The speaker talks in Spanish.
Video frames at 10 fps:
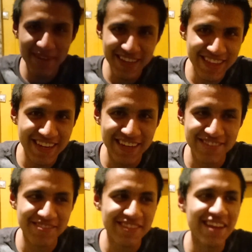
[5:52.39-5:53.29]
prácticas
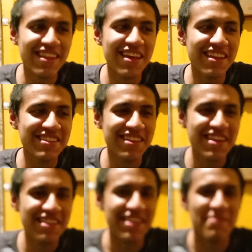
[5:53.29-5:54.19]
son tardadas,
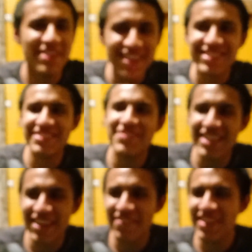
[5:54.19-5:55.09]
también las
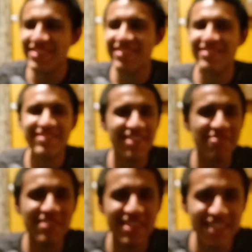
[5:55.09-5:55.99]
explica el maestro,
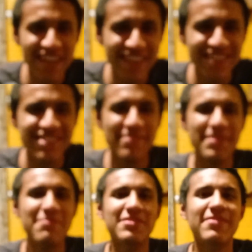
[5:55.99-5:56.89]
aunque ya las
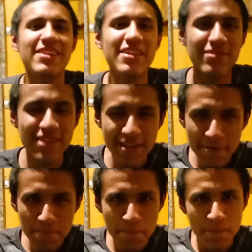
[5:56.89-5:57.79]
debíamos haber leído.
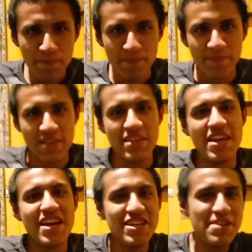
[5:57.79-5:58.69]

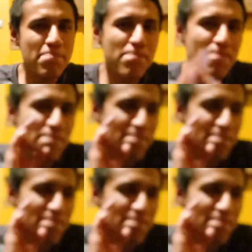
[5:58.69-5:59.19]
Y ahí